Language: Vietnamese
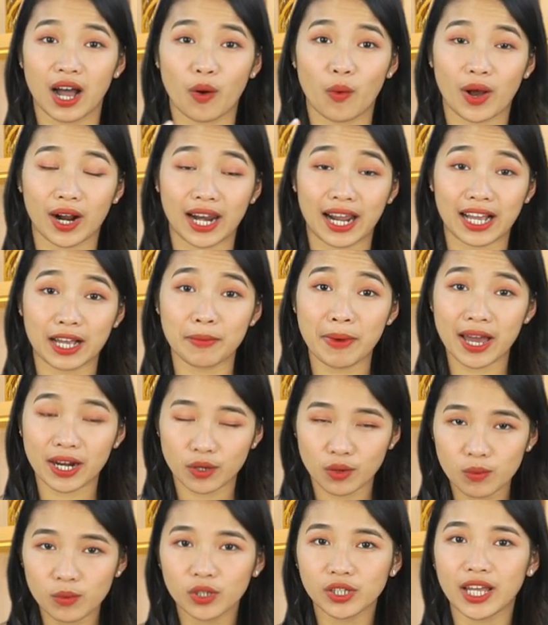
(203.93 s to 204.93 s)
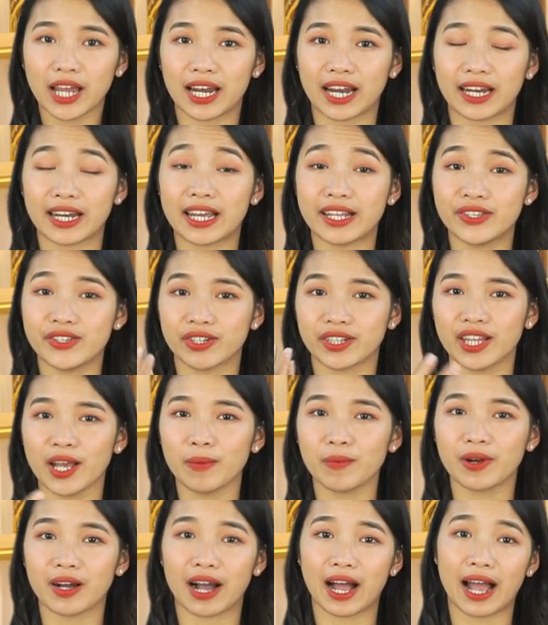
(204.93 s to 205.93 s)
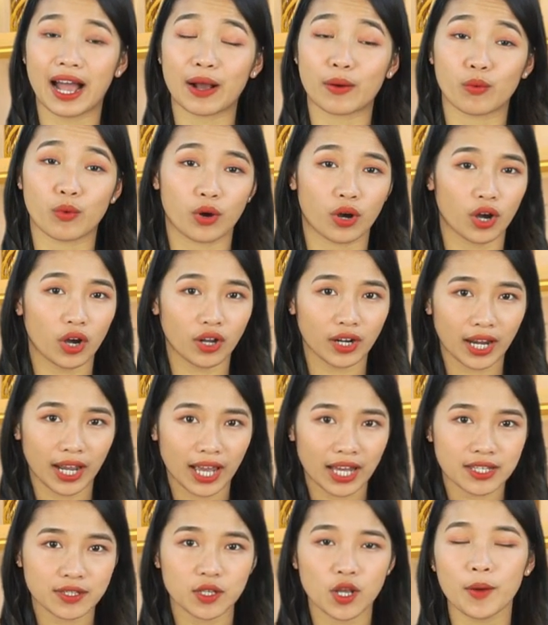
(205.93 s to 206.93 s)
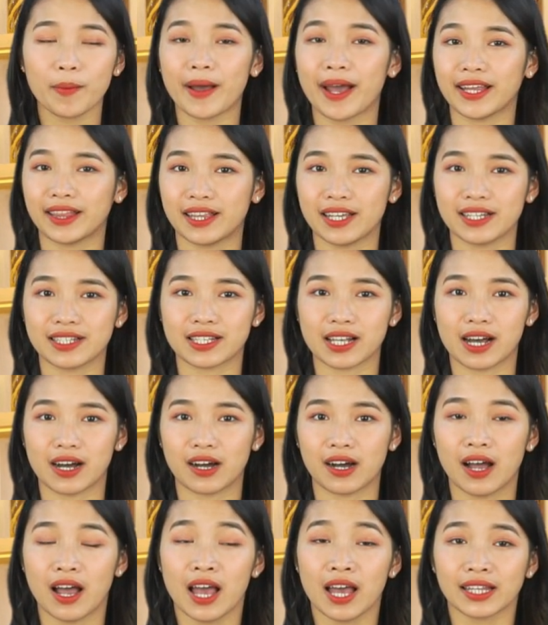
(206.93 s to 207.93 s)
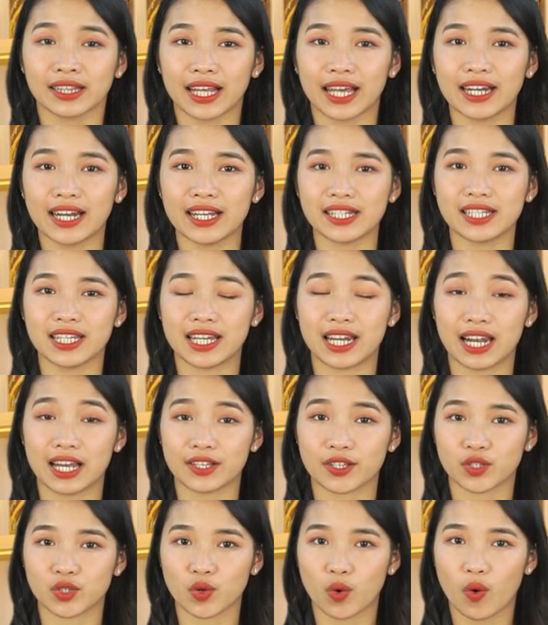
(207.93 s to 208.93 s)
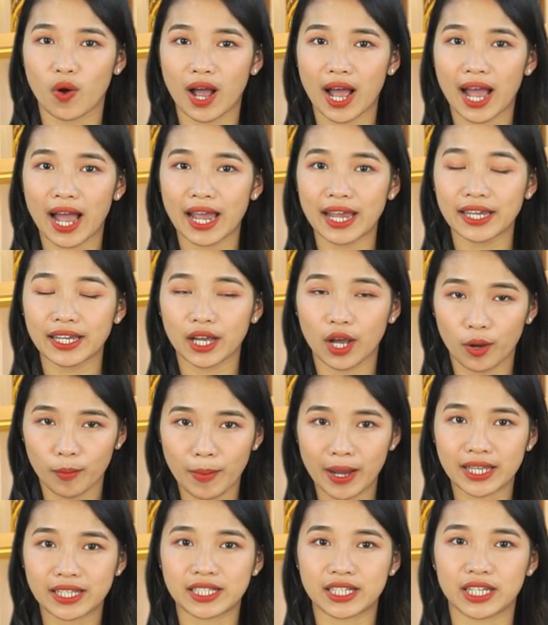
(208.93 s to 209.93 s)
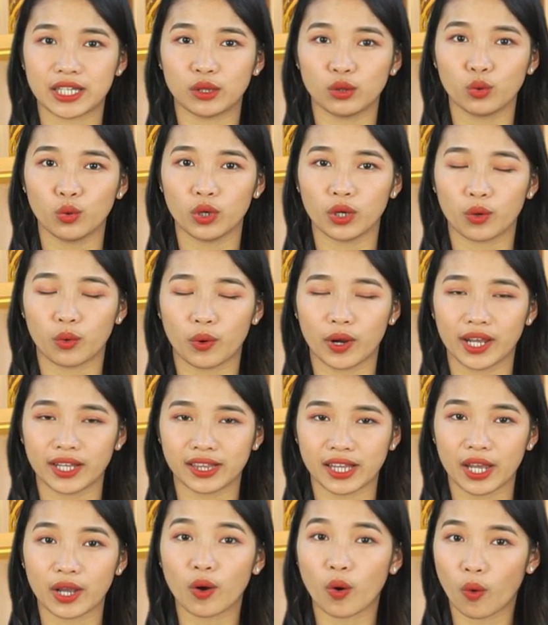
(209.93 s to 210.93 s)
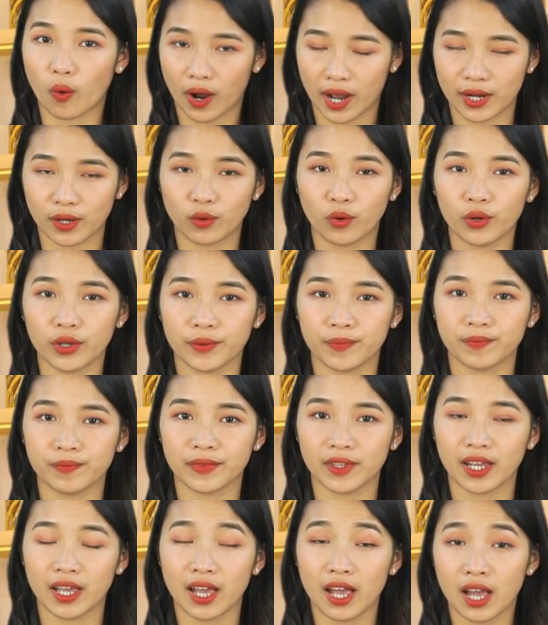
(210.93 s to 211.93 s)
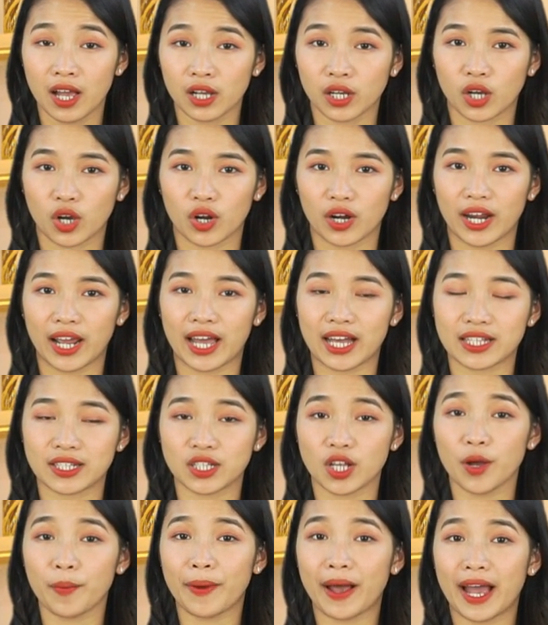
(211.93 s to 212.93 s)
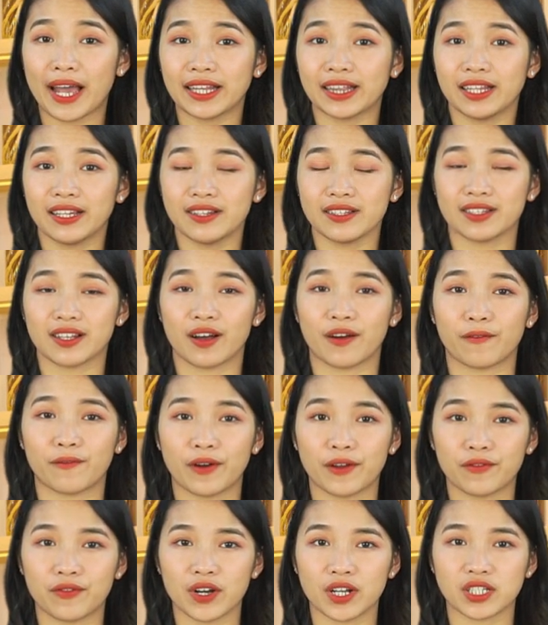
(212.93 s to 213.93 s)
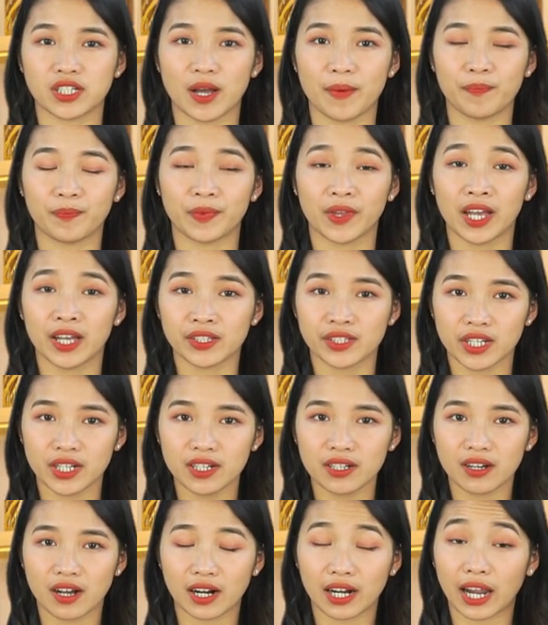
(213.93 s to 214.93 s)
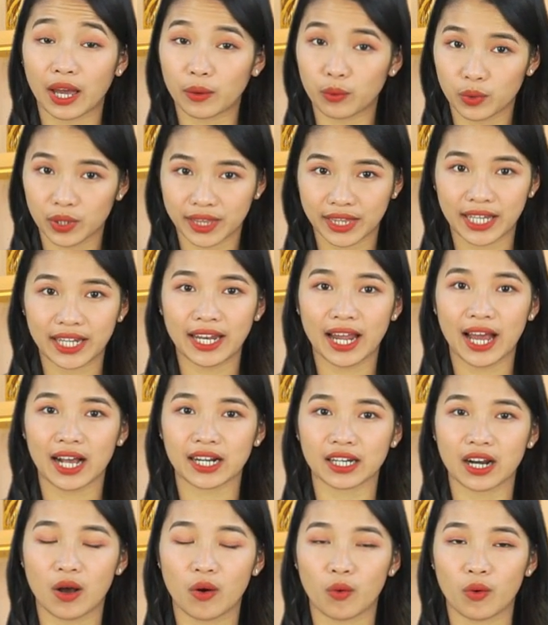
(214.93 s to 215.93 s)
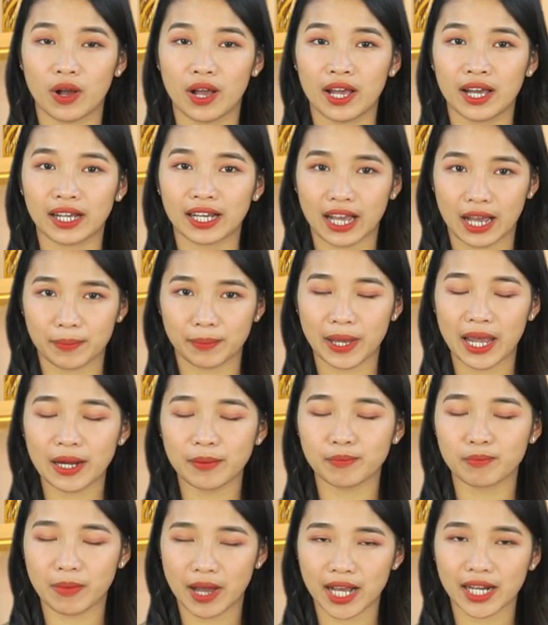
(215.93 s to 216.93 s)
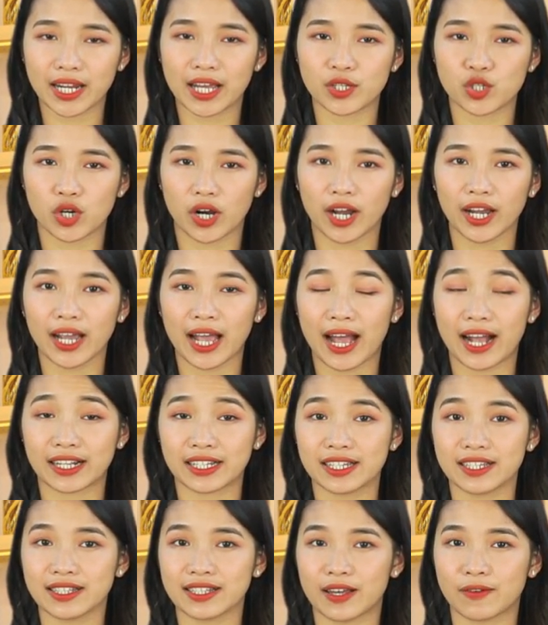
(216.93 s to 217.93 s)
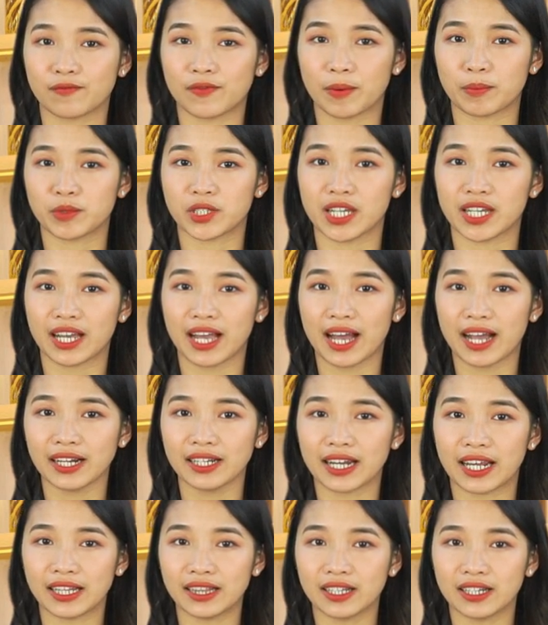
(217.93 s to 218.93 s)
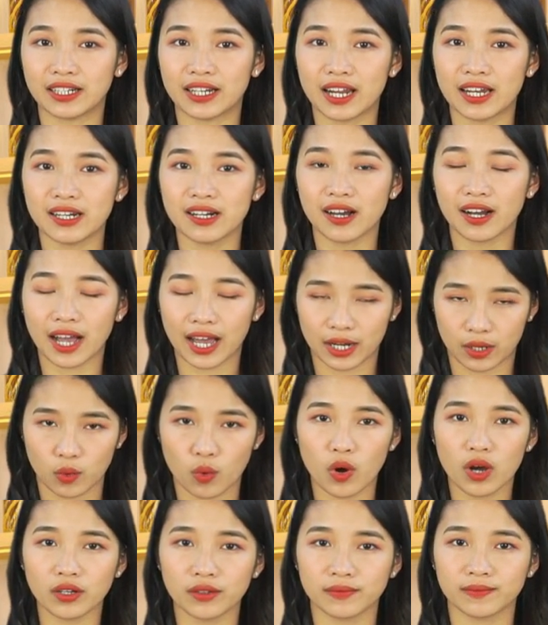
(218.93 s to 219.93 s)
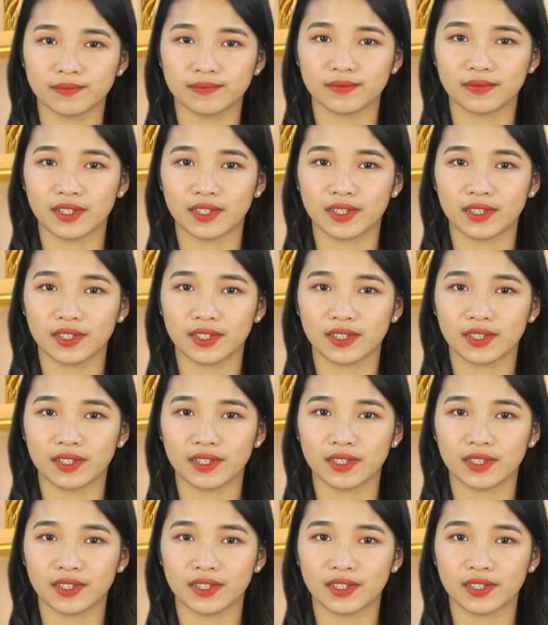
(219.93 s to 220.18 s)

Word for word: Hoặc là các bạn cũng có thể là đến trực tiếp cửa hàng của Korea Shop 24h tại địa chỉ là số 2 ngõ 79 Thụy Khuê, Tây Hồ, Hà Nội. Korea Shop 24h với phương châm chất lượng là uy tín hàng đầu, cam kết mang đến cho khách hàng những sản phẩm chính hãng đến từ đất nước Hàn Quốc.